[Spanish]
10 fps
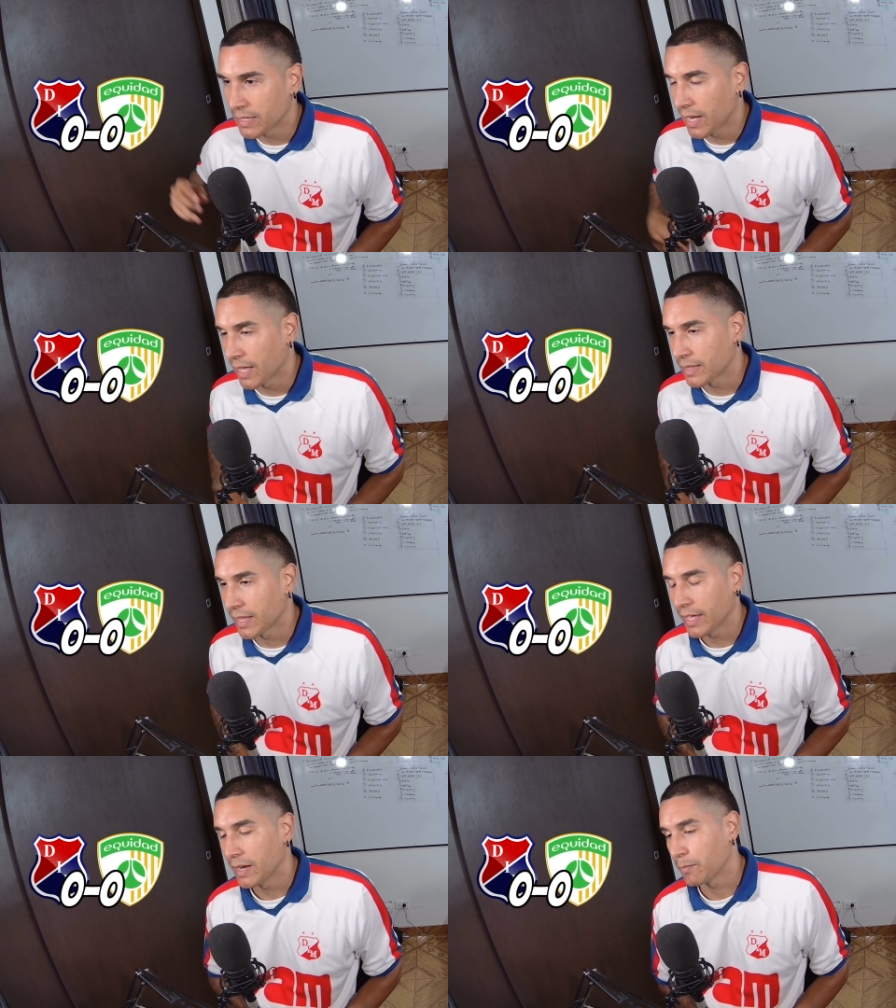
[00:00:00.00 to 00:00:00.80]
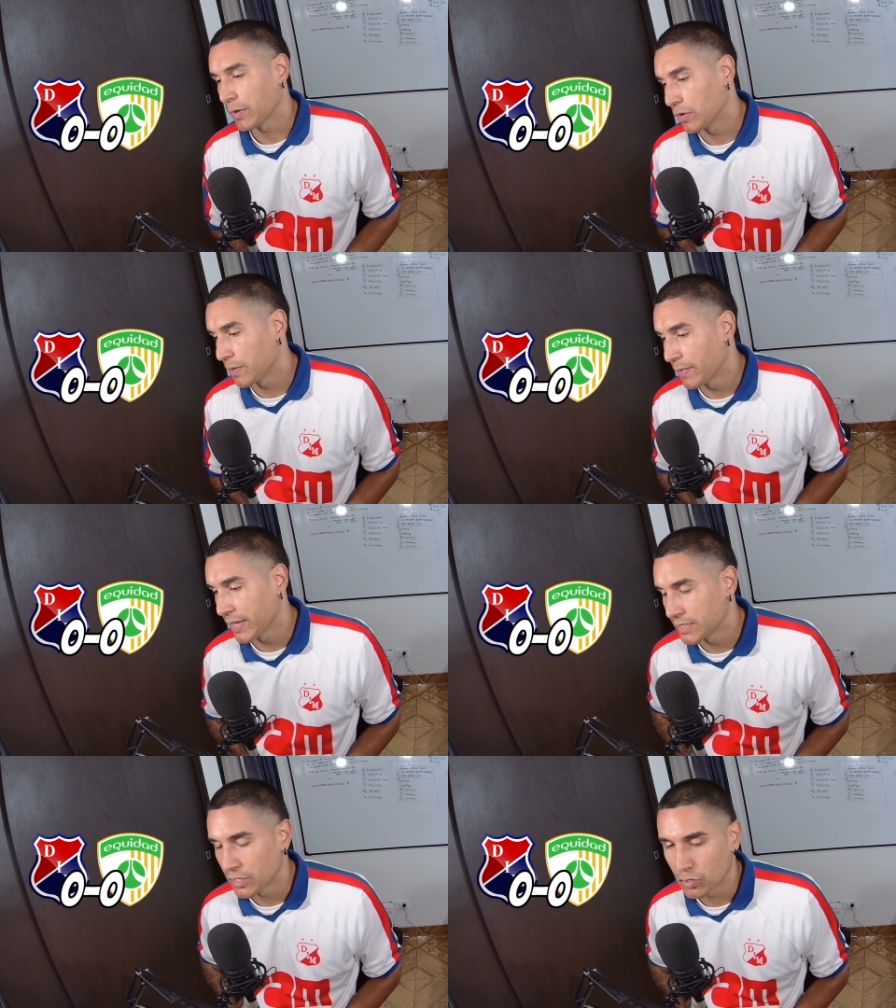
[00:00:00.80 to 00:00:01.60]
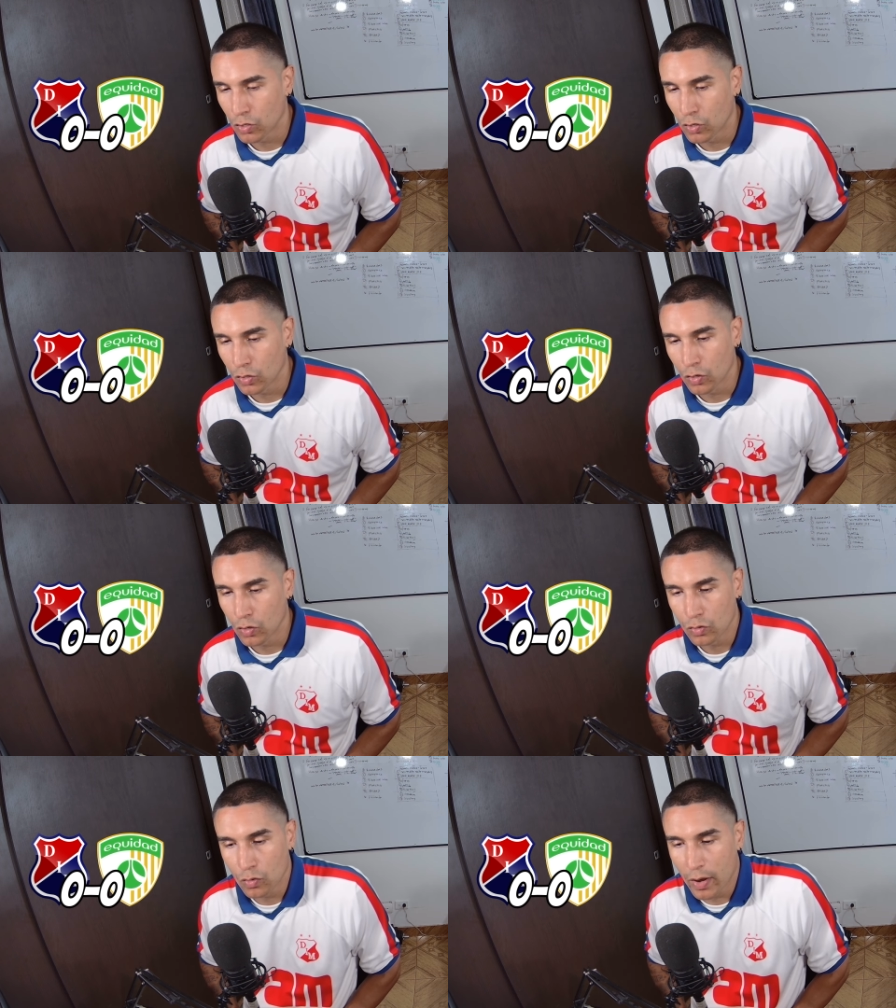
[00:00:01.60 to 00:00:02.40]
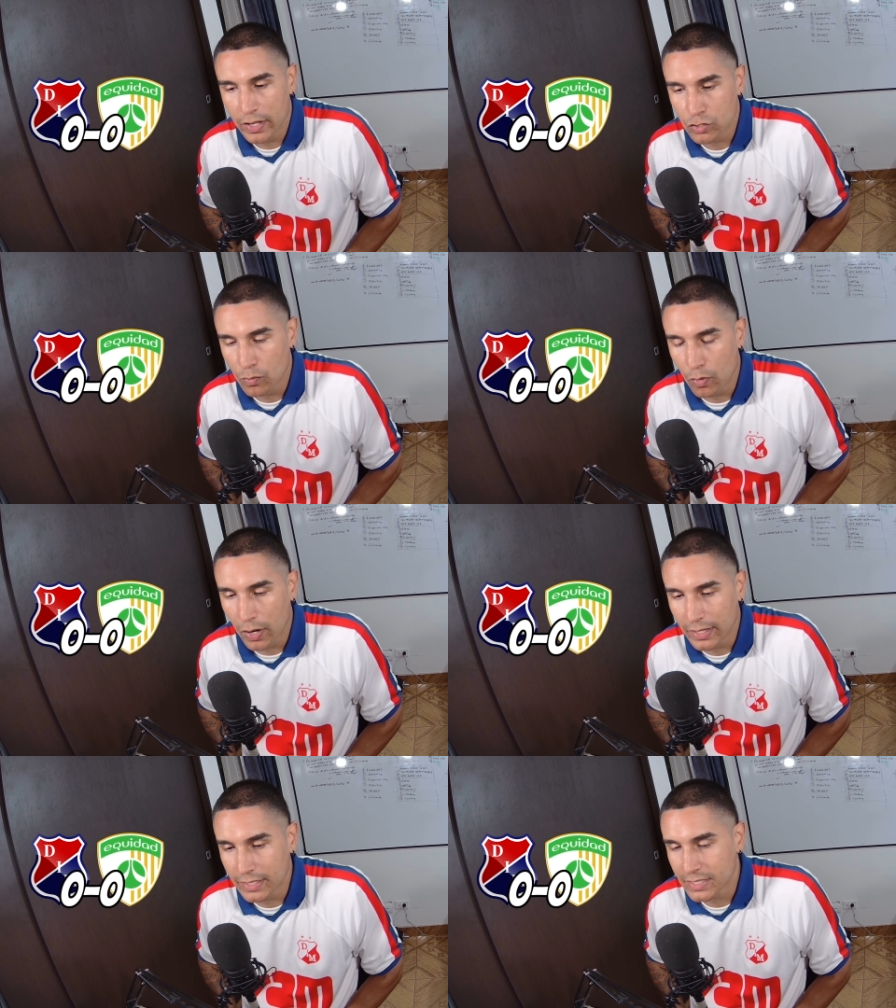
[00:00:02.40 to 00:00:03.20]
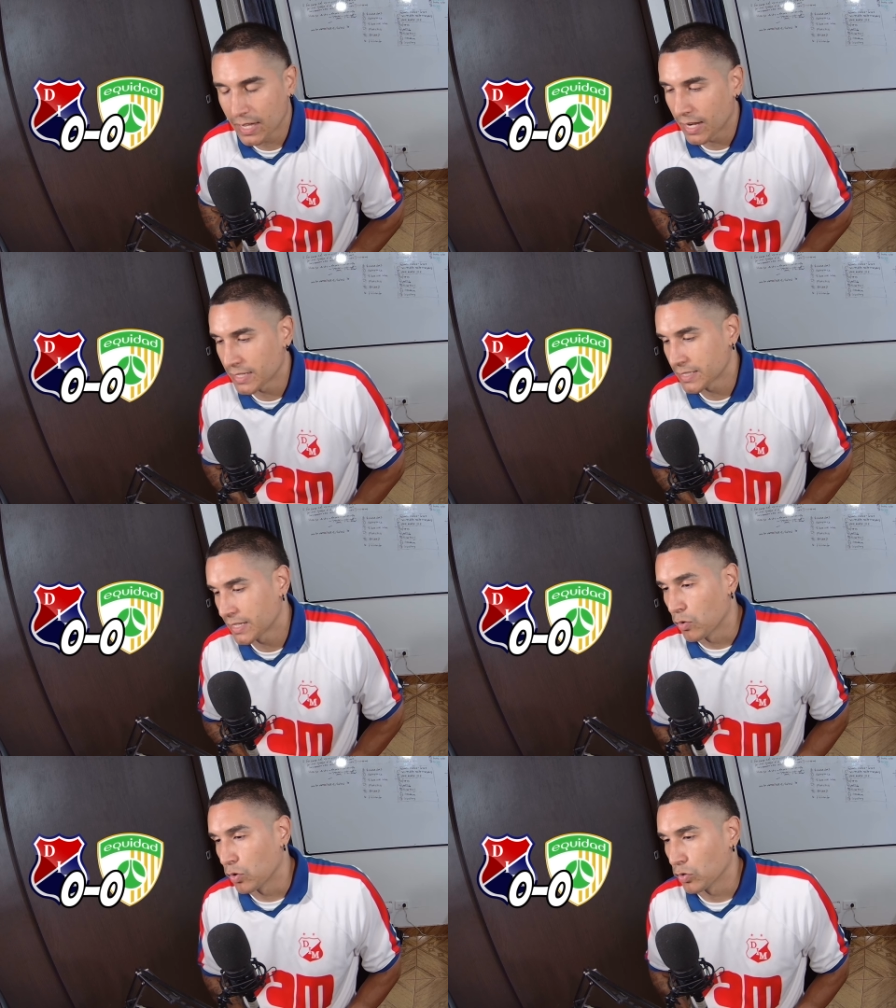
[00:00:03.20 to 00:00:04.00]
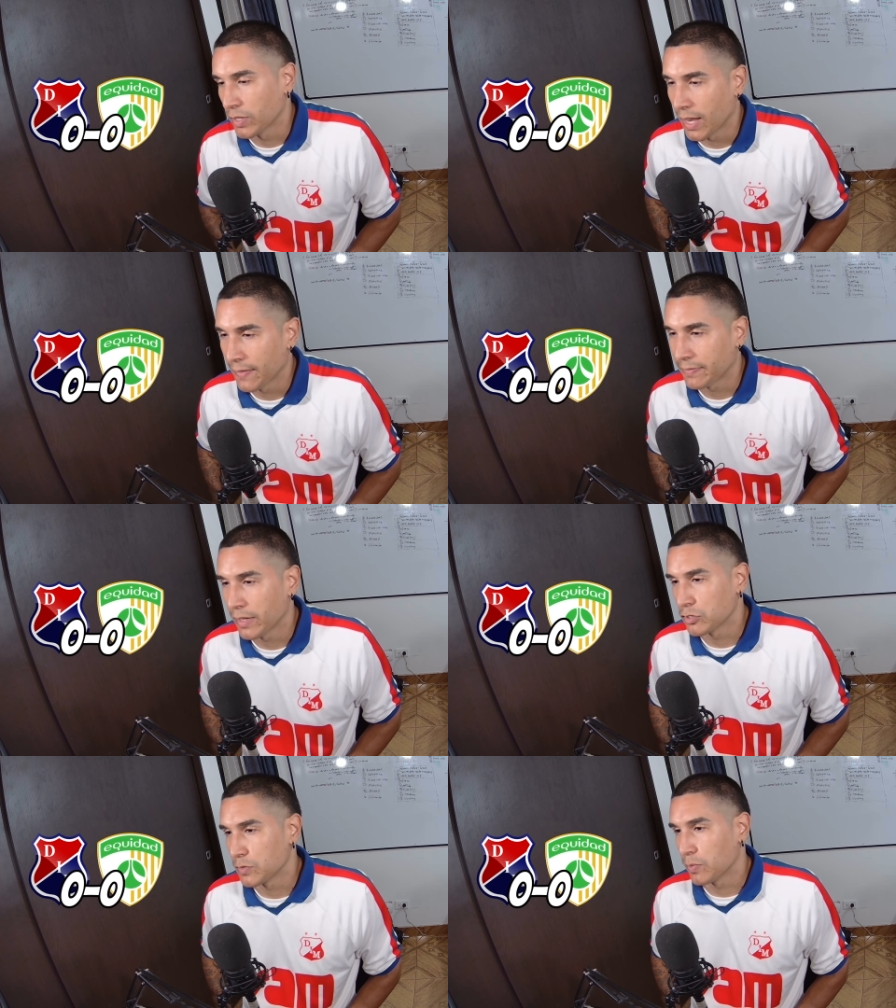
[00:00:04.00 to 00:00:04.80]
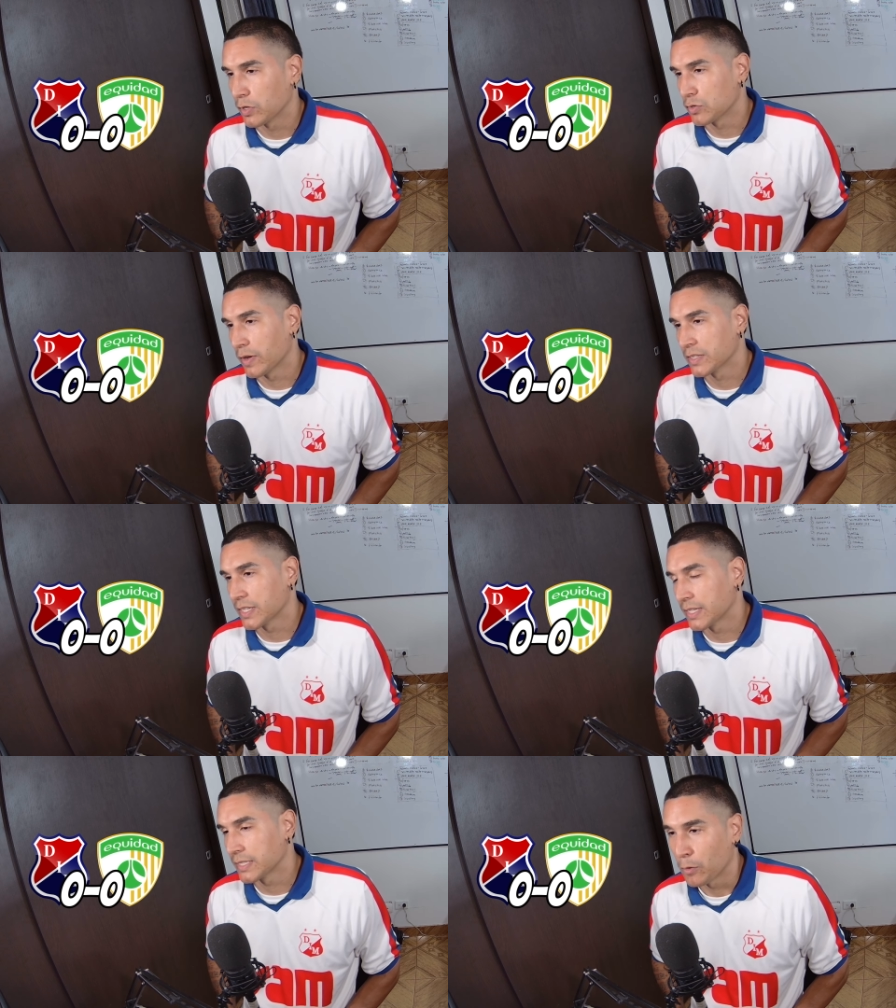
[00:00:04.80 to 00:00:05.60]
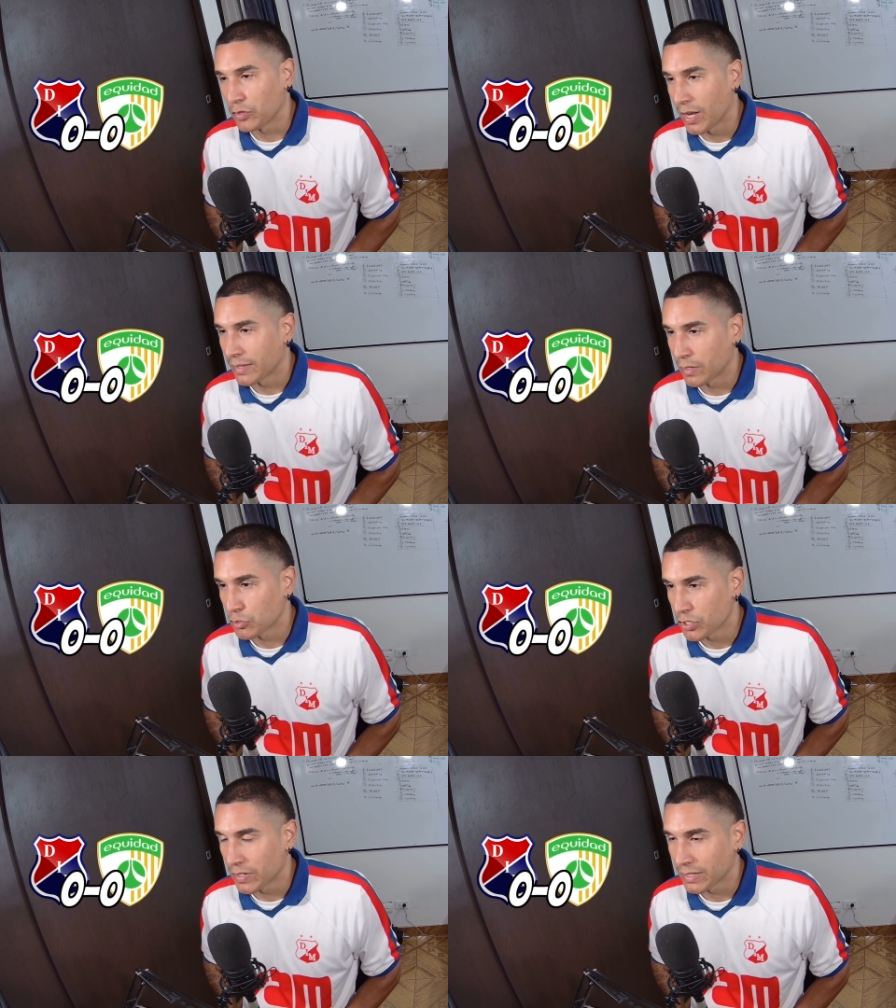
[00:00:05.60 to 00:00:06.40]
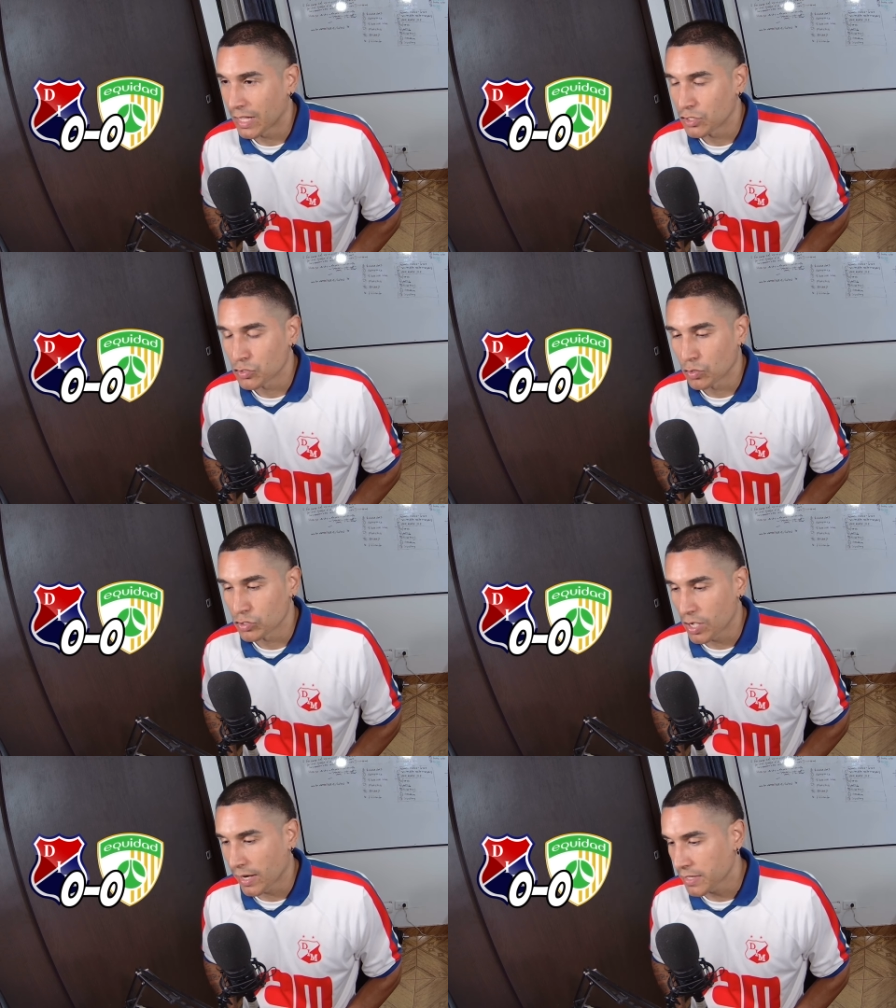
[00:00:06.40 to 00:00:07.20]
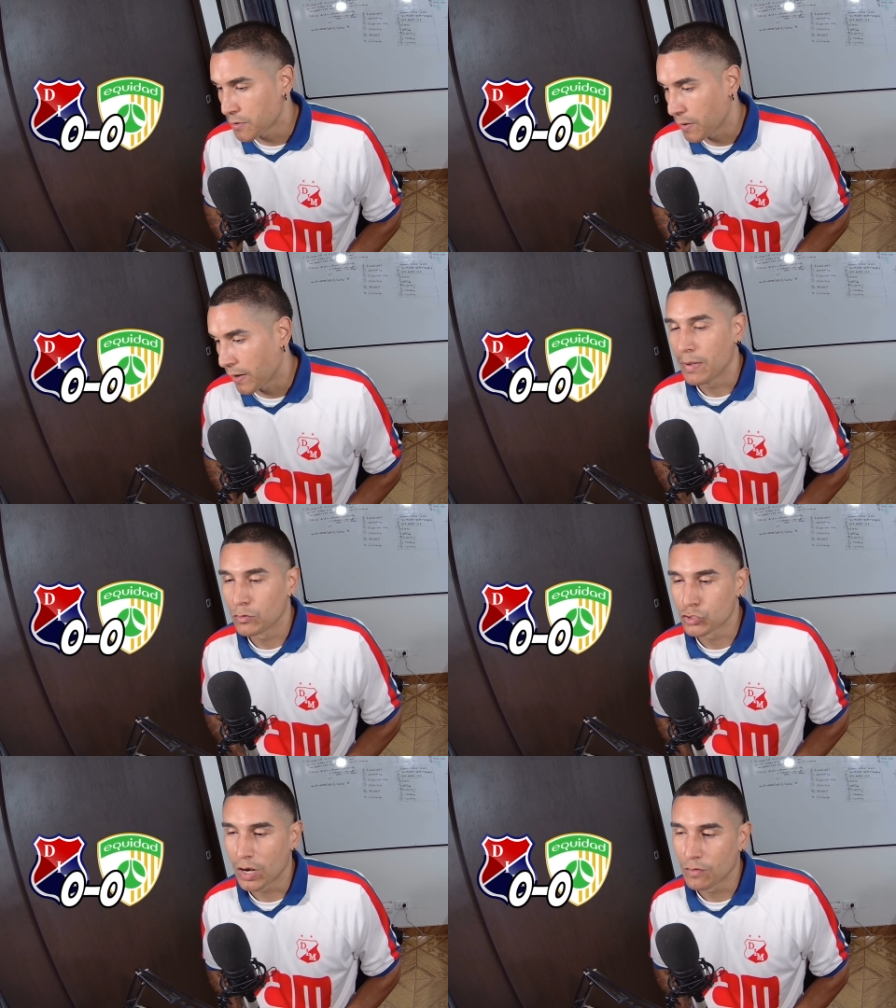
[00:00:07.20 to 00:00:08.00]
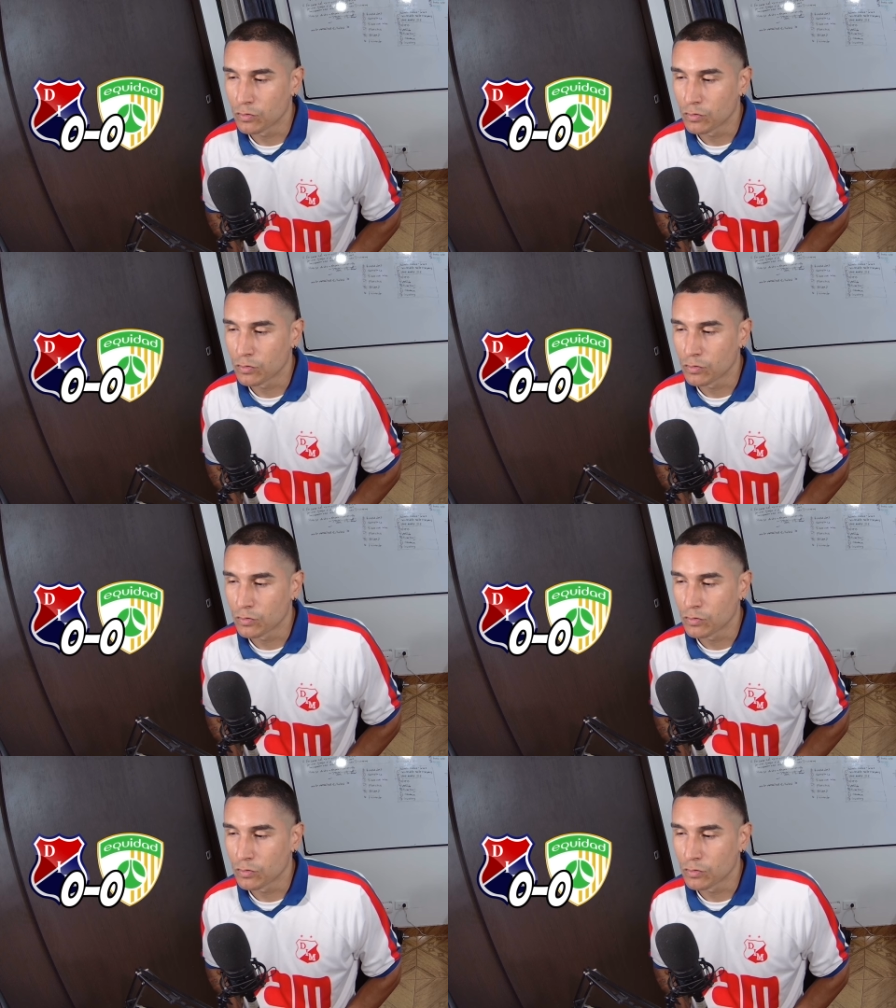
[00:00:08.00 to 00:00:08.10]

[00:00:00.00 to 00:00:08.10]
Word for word: delante de él, pero en el Medellín no, no, hay esos volantes que enlacen con los delanteros y por eso a veces los delanteros se ven tan solos arriba. Me gusta la